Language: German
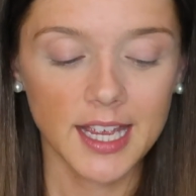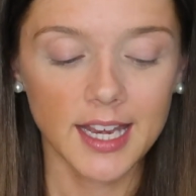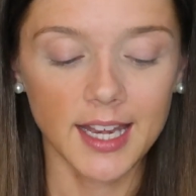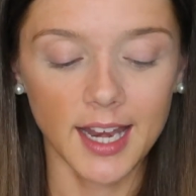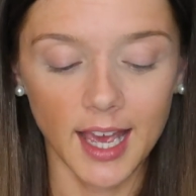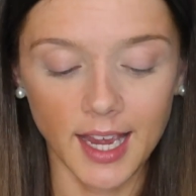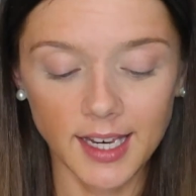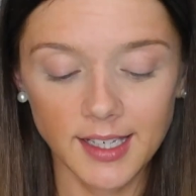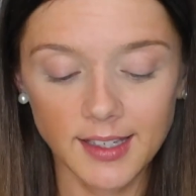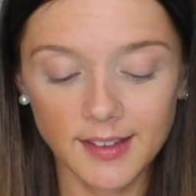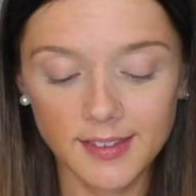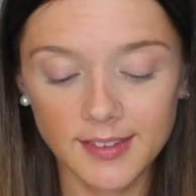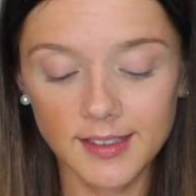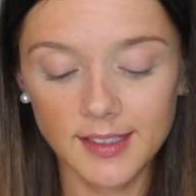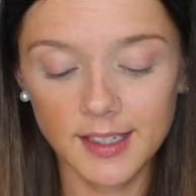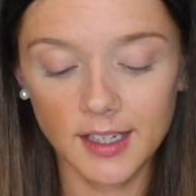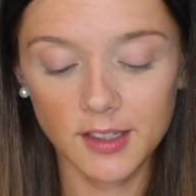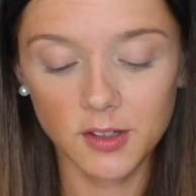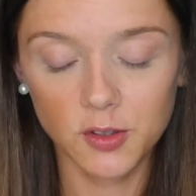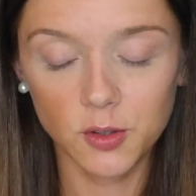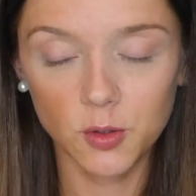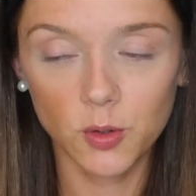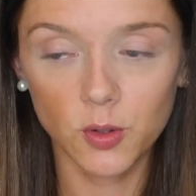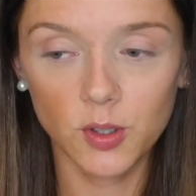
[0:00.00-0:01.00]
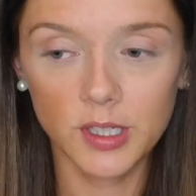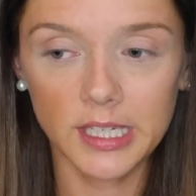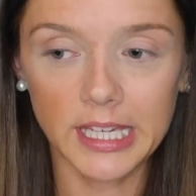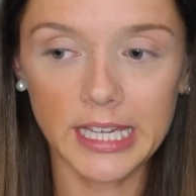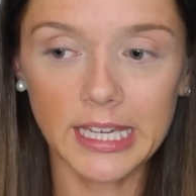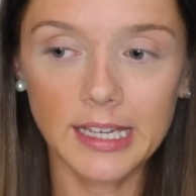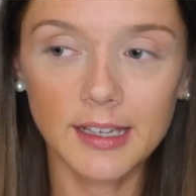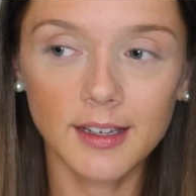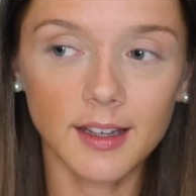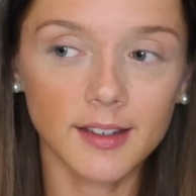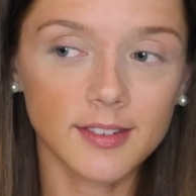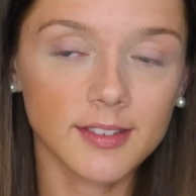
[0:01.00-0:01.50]
Nein, es sind dann so,
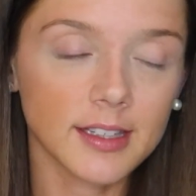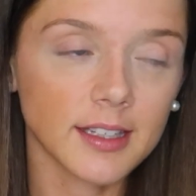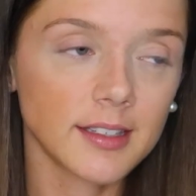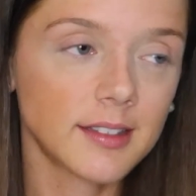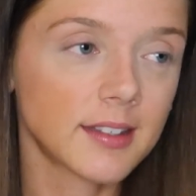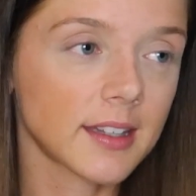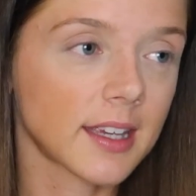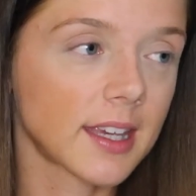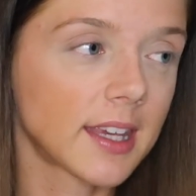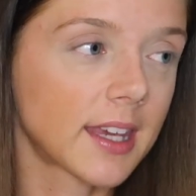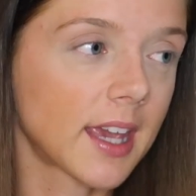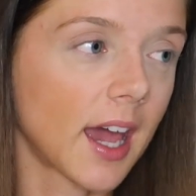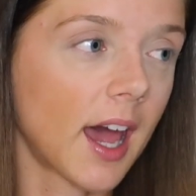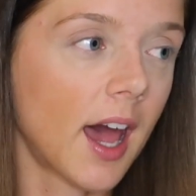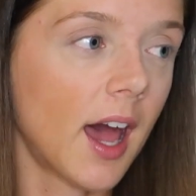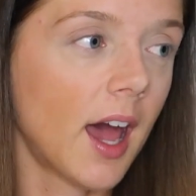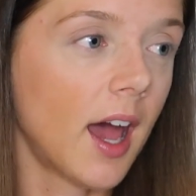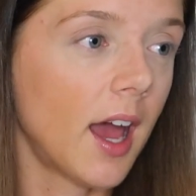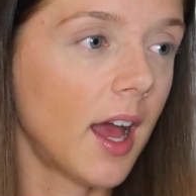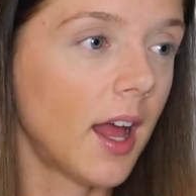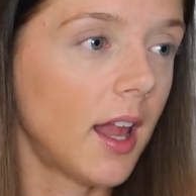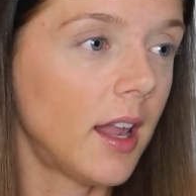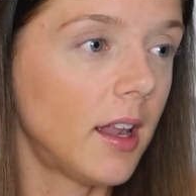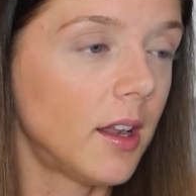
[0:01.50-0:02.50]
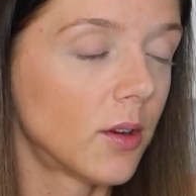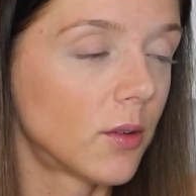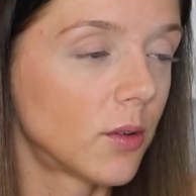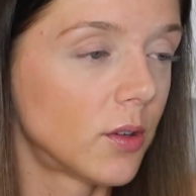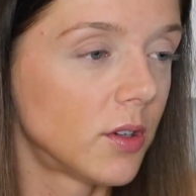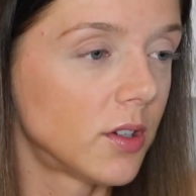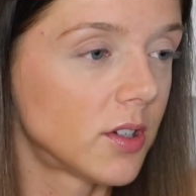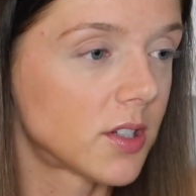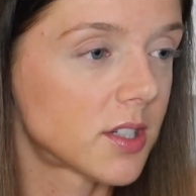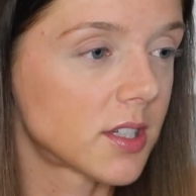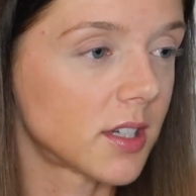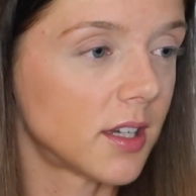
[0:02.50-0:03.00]
geh in das dritte Regal
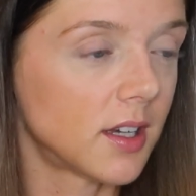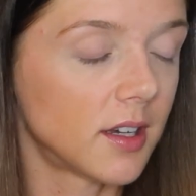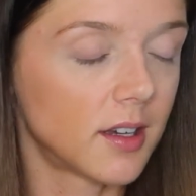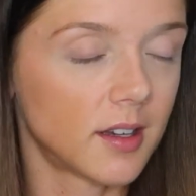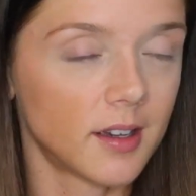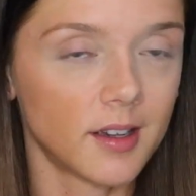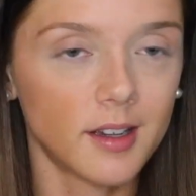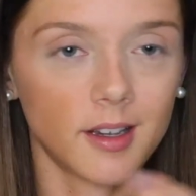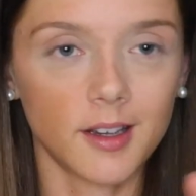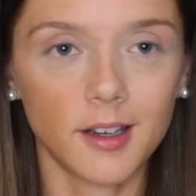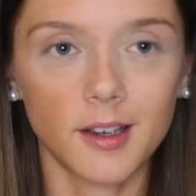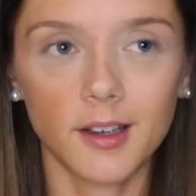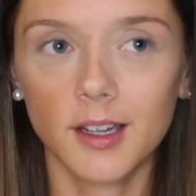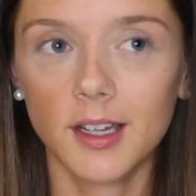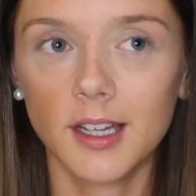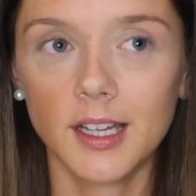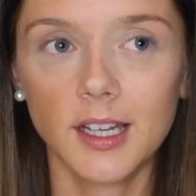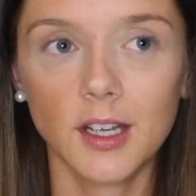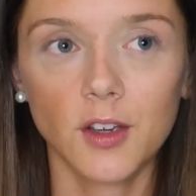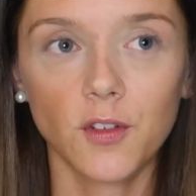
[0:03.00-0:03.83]
und äh,